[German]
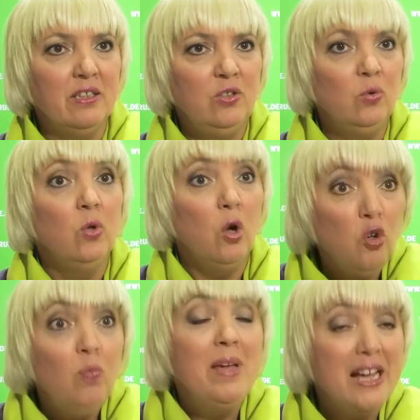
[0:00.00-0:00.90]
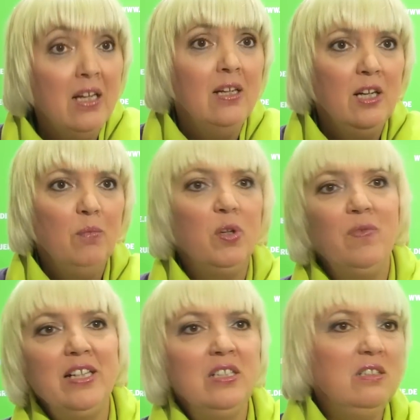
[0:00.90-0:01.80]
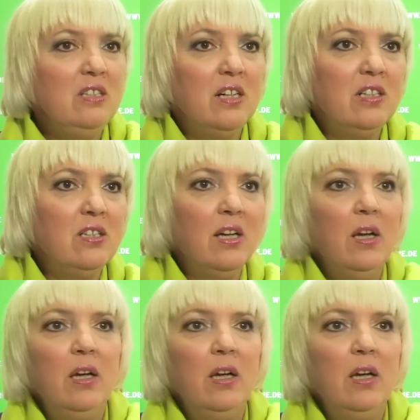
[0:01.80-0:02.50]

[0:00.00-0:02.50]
Richtung noch mehr privatisiert?